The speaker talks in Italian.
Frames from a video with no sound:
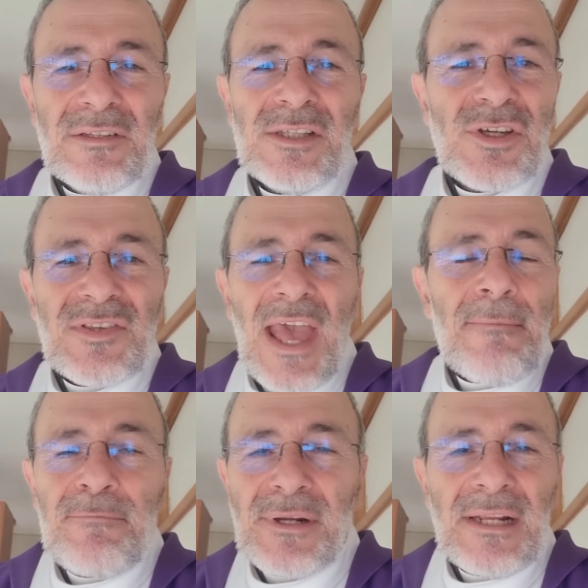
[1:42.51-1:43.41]
dice
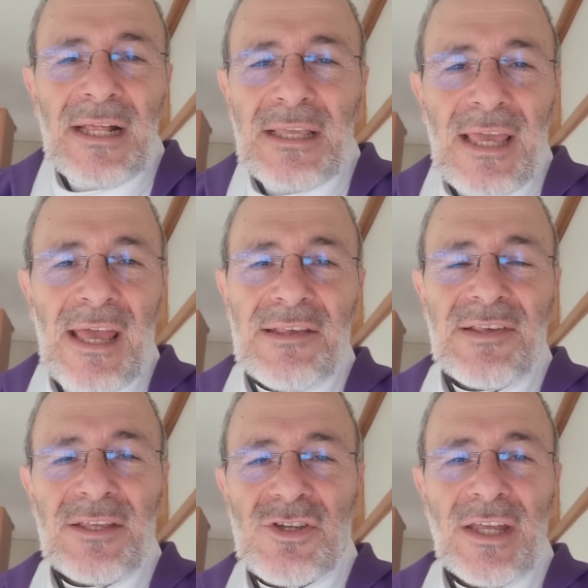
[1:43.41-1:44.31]
sempre nella
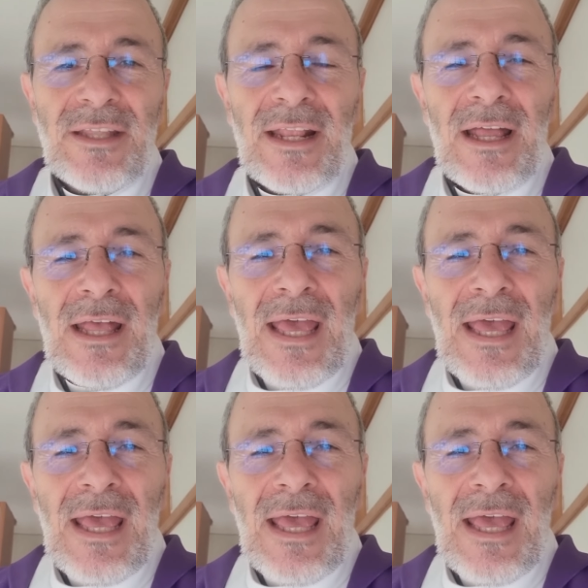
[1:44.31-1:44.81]
Chiesa, eccetera,